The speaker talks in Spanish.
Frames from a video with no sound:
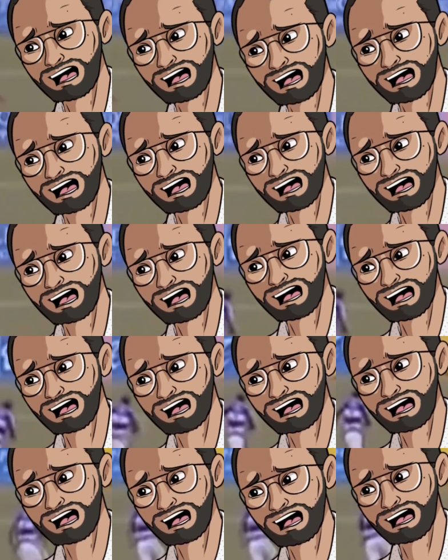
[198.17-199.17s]
cómo este
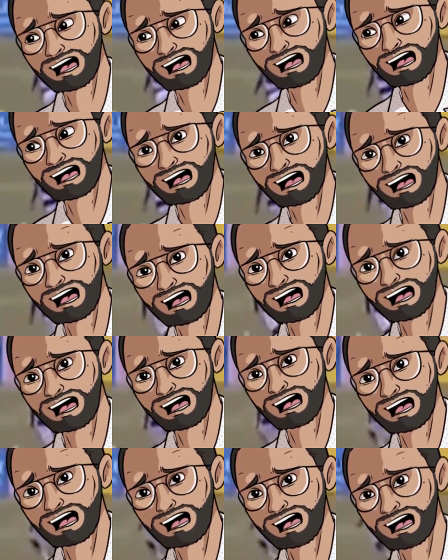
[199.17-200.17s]
jugador del fútbol
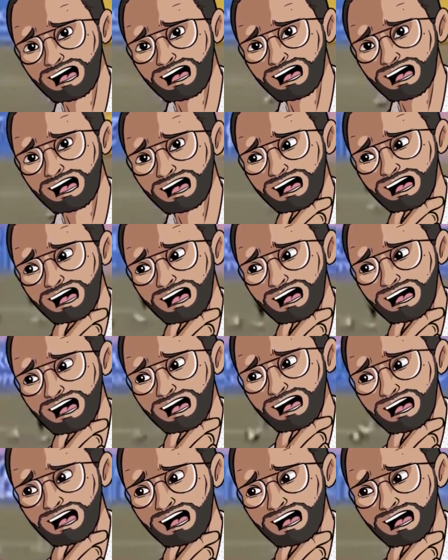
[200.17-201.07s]
brasileño, mientras